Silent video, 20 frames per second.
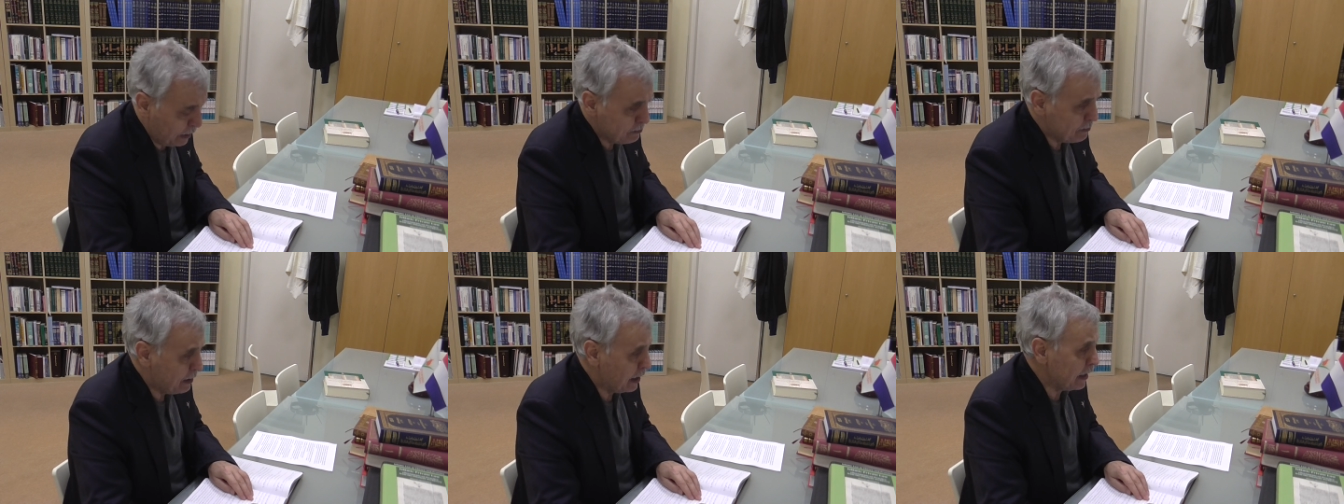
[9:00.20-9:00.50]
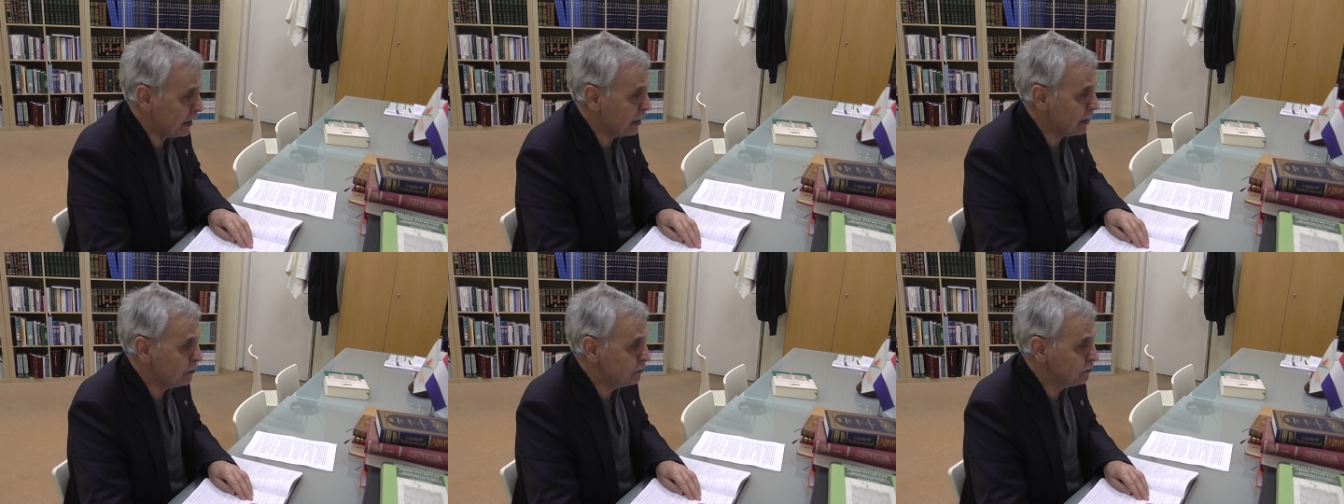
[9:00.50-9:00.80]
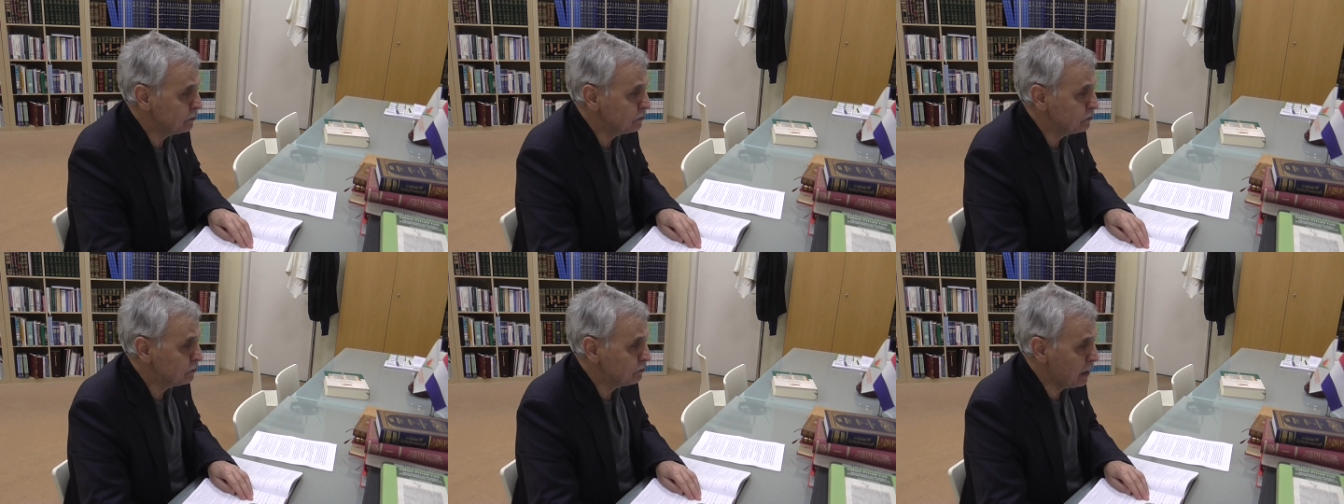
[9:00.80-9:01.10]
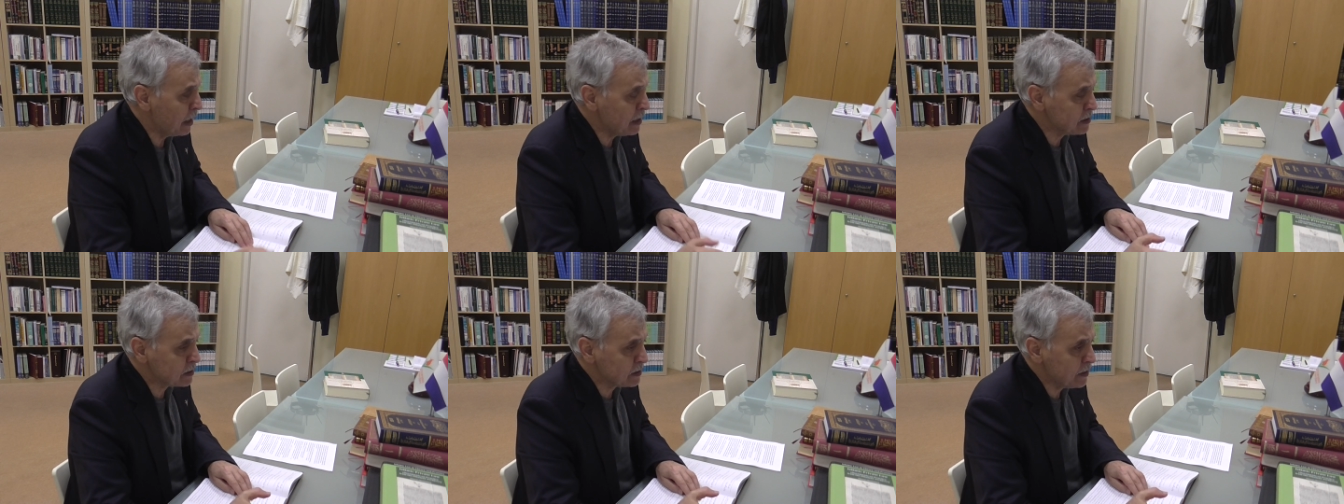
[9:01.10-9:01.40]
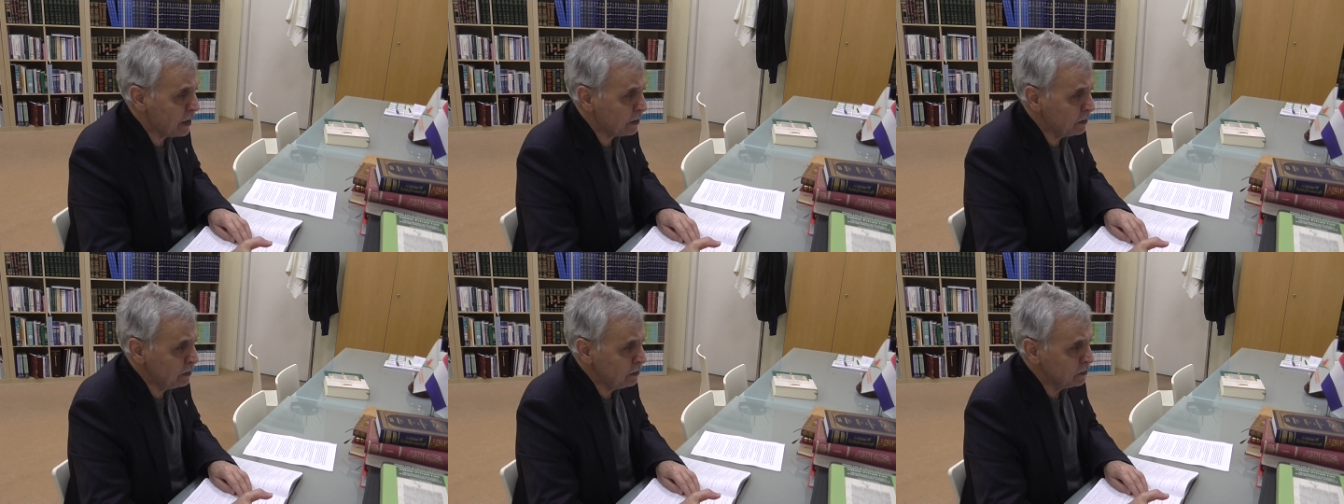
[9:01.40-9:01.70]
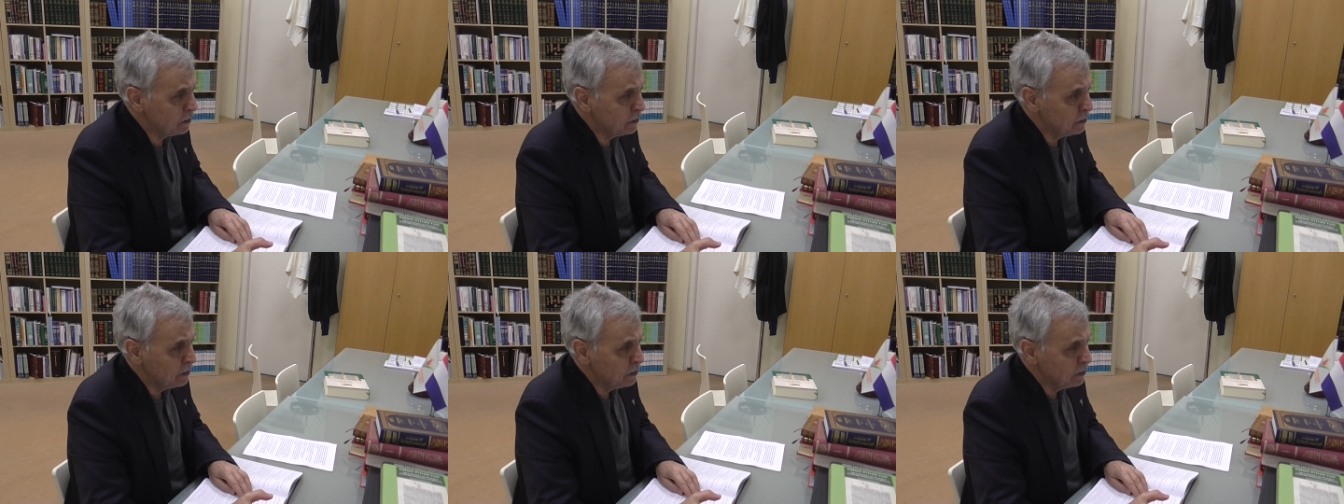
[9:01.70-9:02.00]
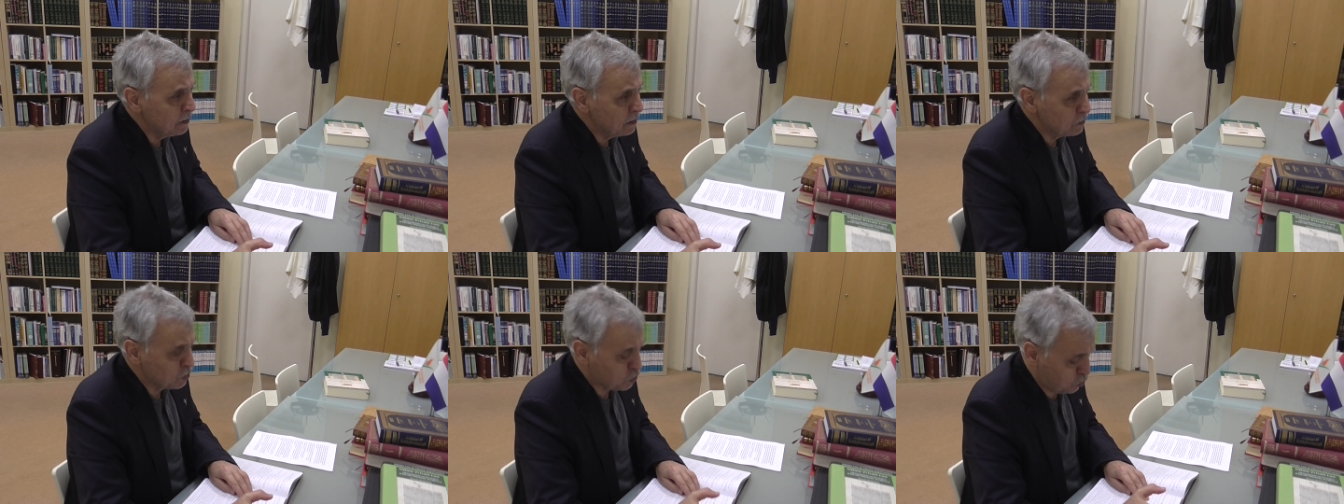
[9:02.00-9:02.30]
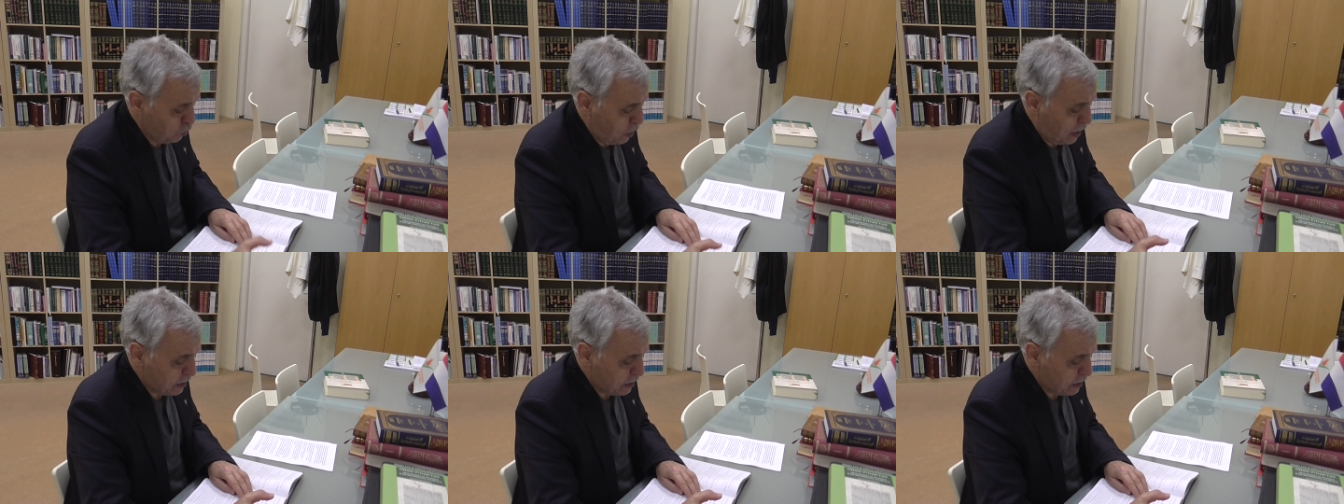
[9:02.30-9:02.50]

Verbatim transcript: vel ma'a. Bazıları su